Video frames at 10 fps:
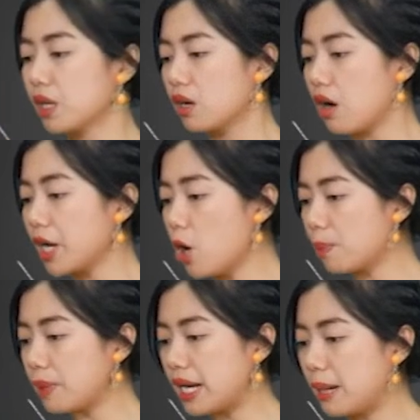còn cái hộp
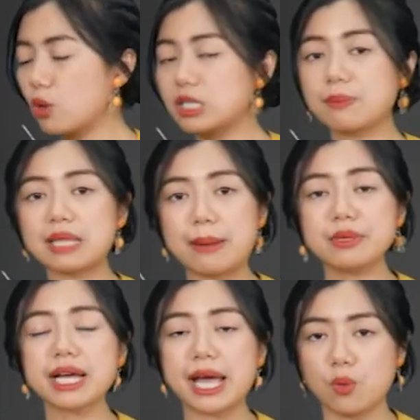này là
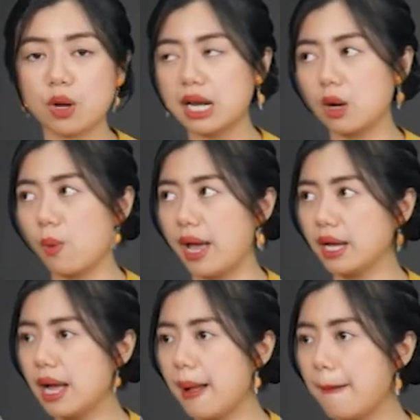180.000 won là khoảng